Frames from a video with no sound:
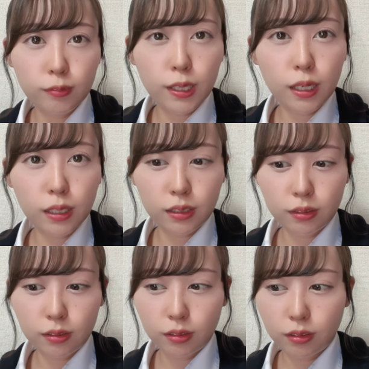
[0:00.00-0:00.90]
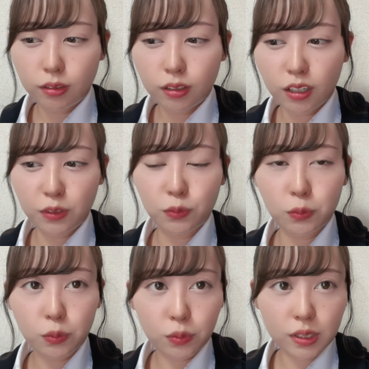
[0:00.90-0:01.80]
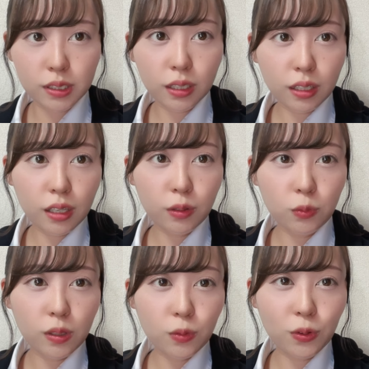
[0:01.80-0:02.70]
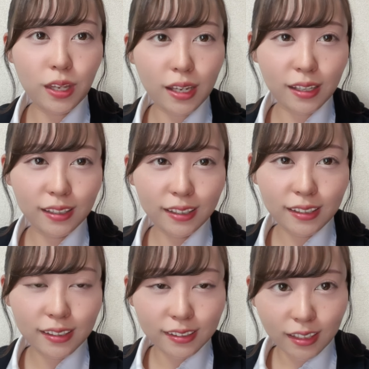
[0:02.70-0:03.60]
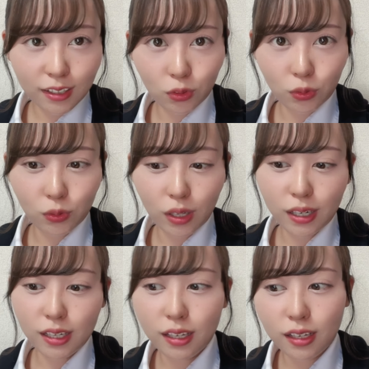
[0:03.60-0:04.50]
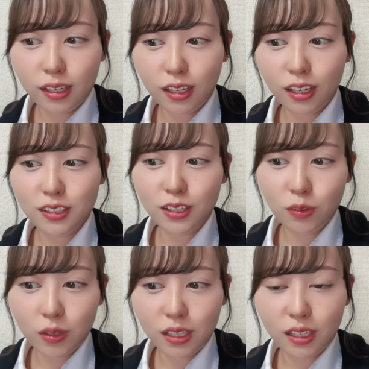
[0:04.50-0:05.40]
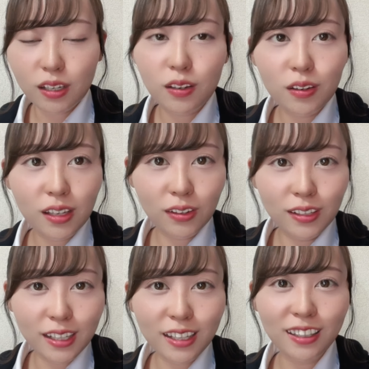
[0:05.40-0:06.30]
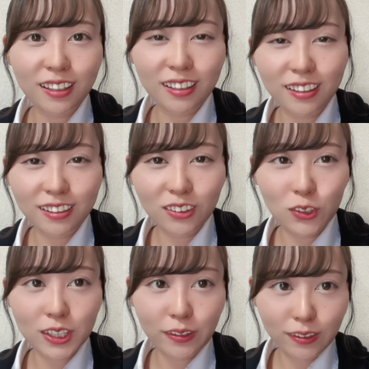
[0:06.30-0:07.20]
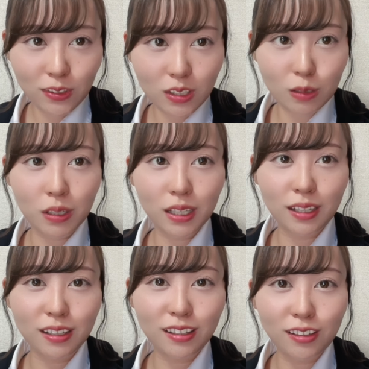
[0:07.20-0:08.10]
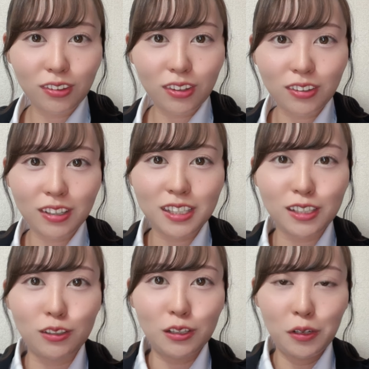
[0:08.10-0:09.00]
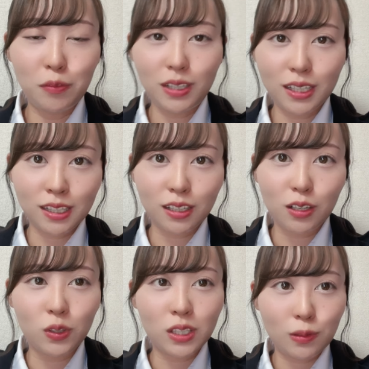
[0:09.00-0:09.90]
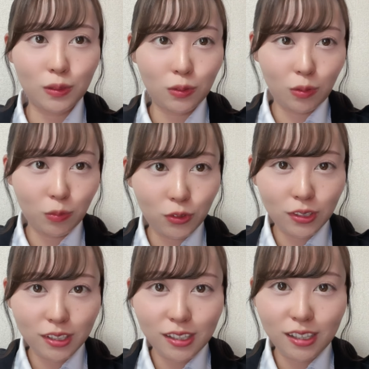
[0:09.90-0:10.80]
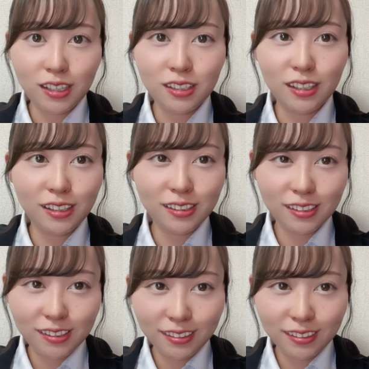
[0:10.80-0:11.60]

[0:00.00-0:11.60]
はいあの私がね売り子であのアリーナに立つたびにいろんな方から小沢のグッズまだかって言ってくださる皆さんが私はとても大好きです